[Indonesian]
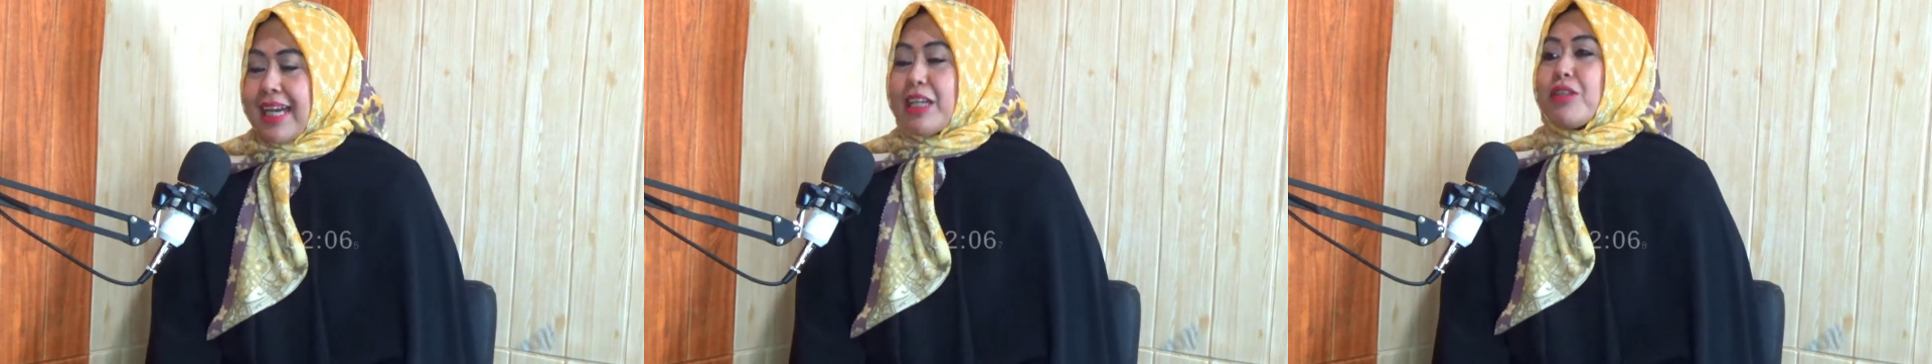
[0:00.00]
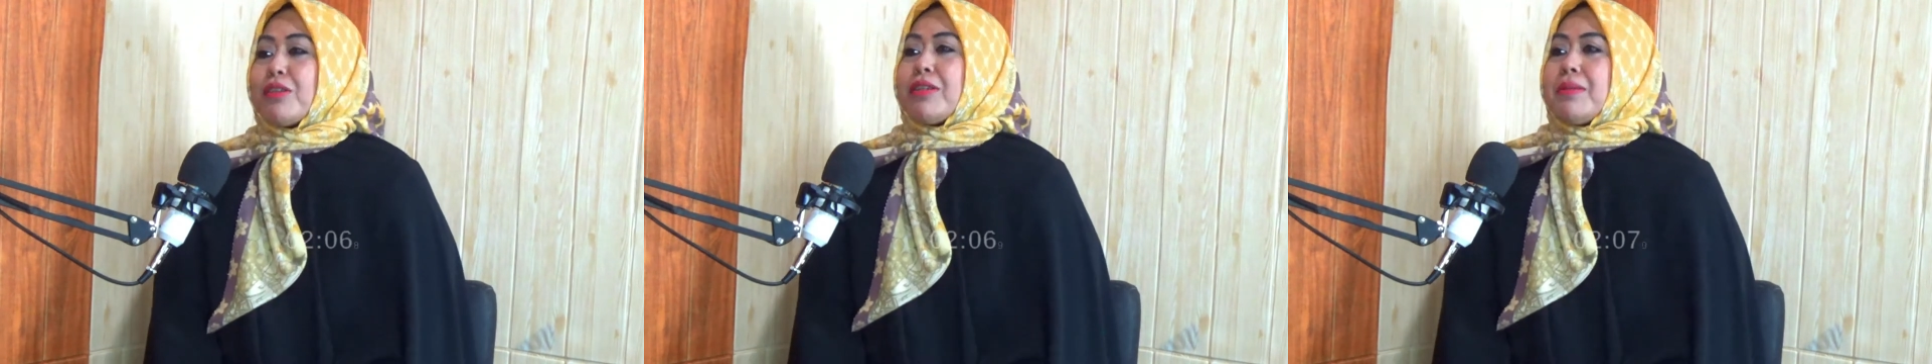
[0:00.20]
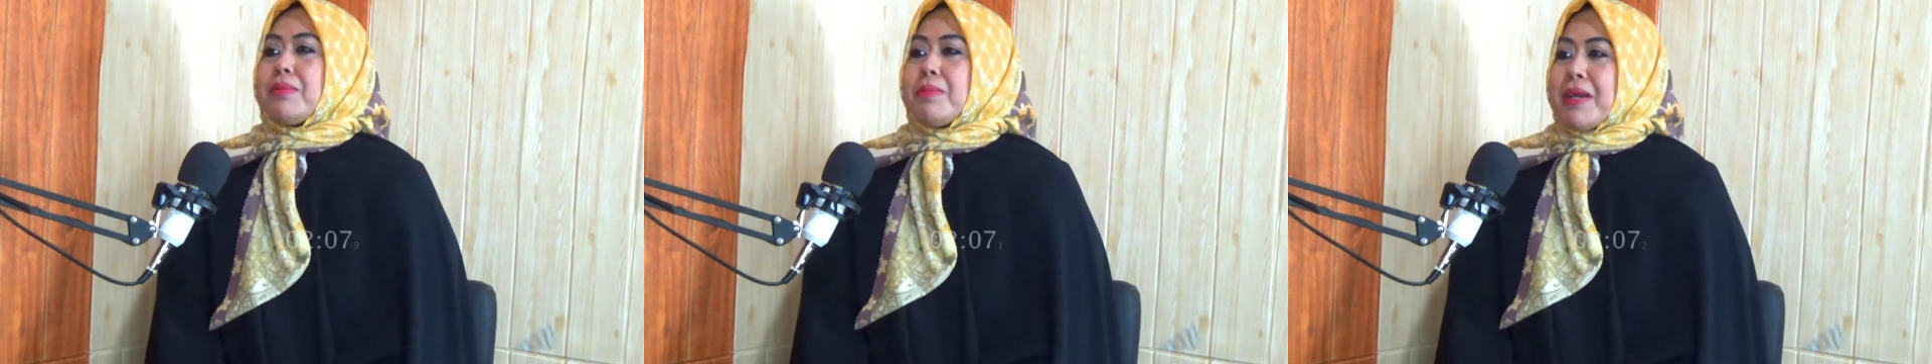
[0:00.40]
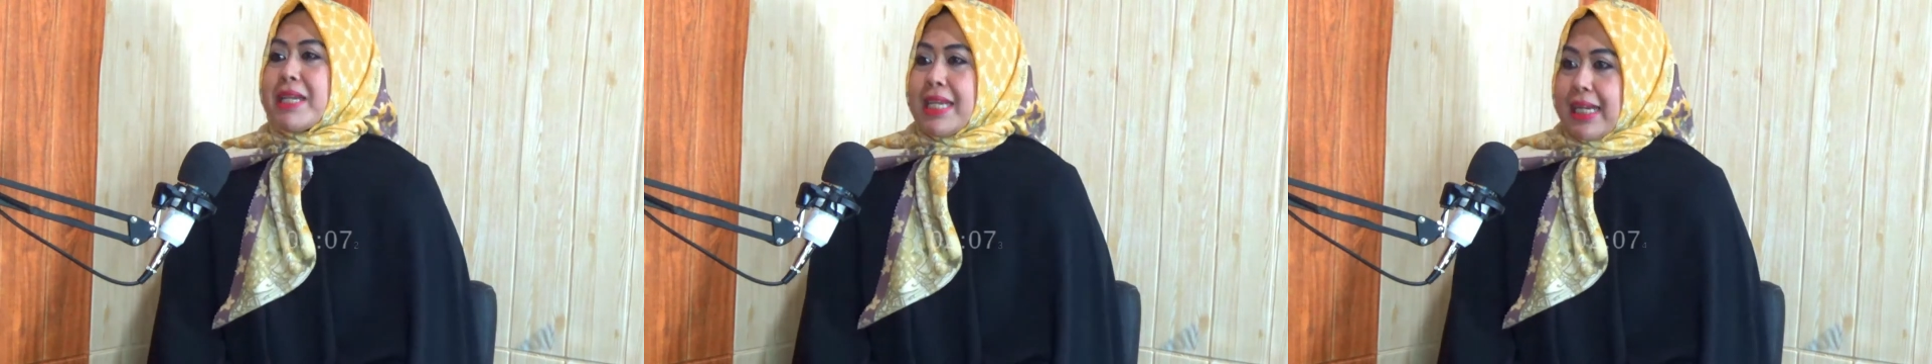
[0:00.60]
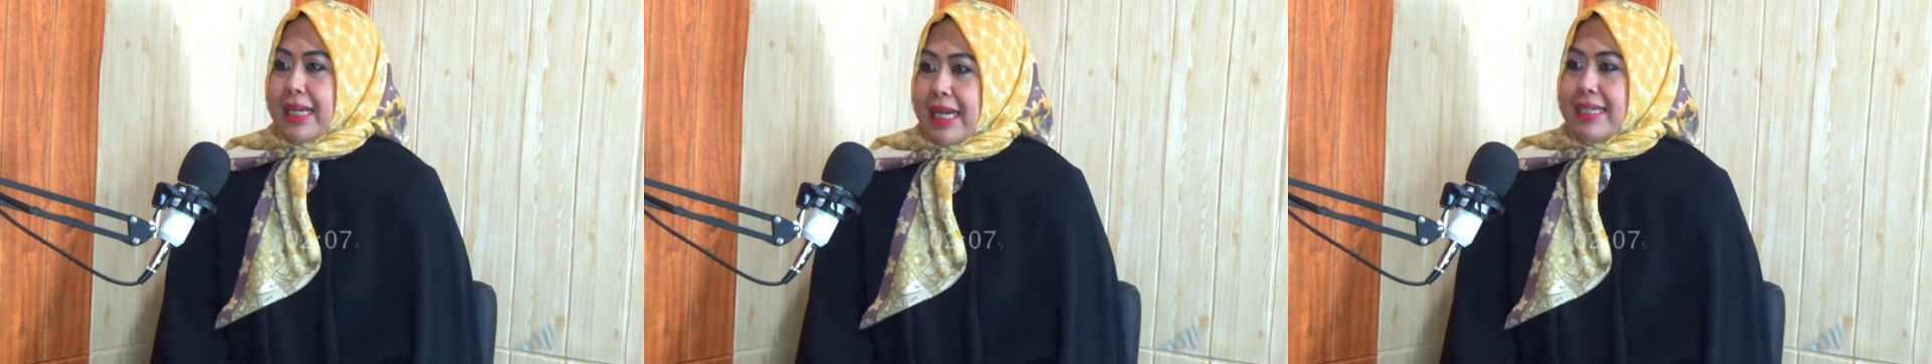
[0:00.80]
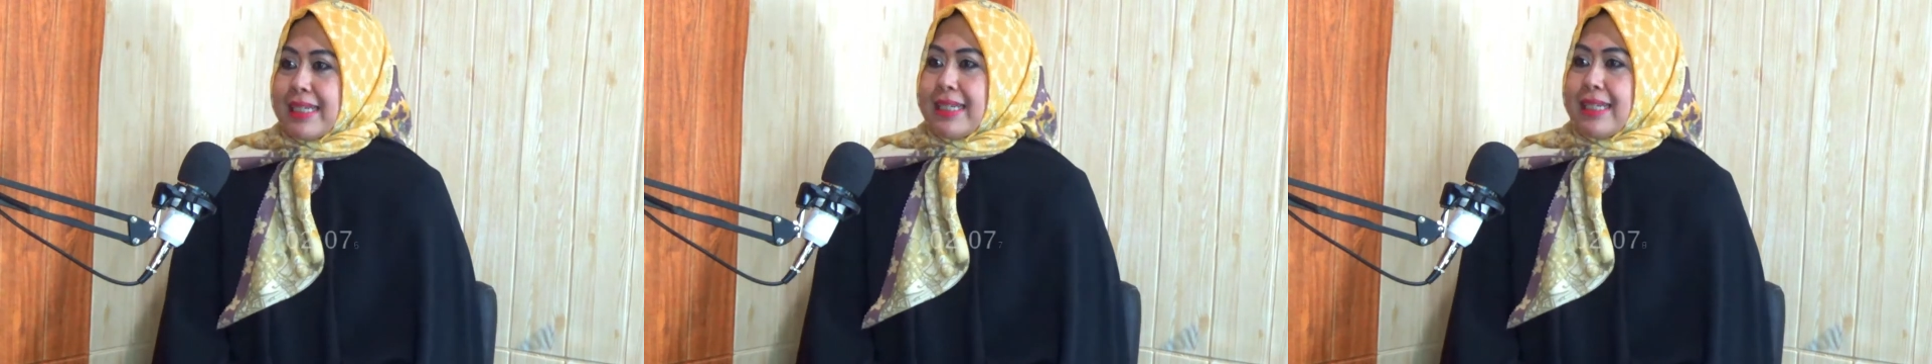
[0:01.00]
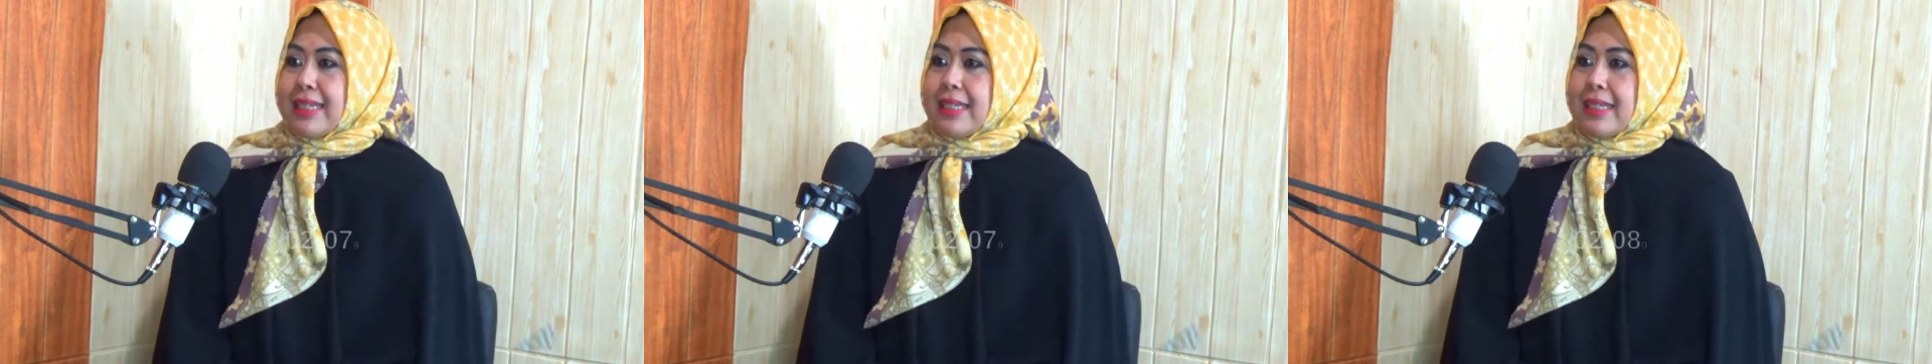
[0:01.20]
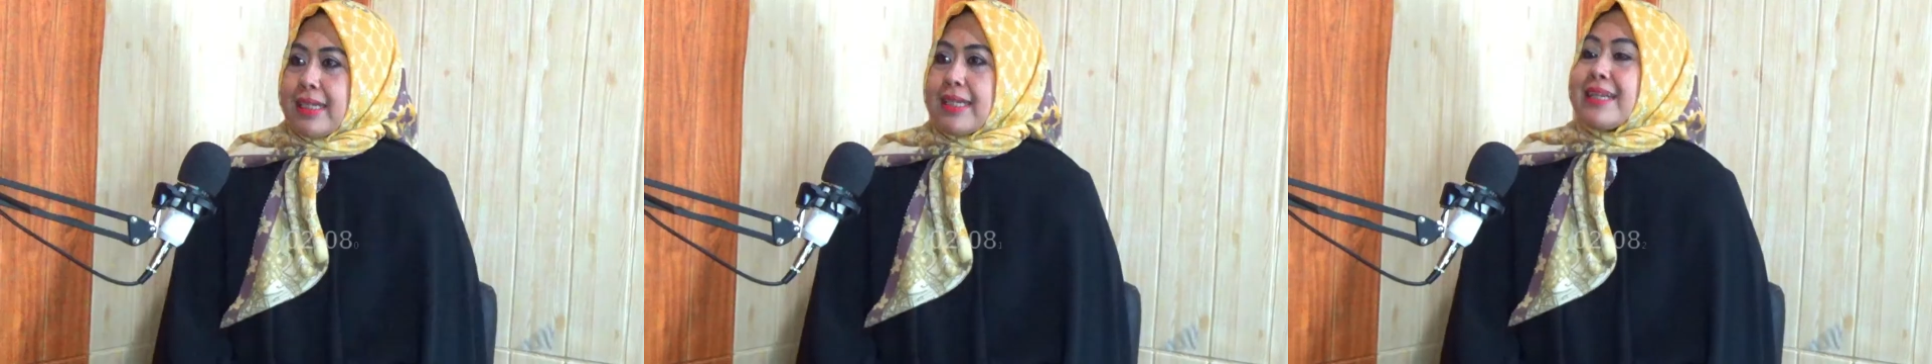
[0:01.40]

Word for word: nah itu lebih banyak Pasti lagi intensitasnya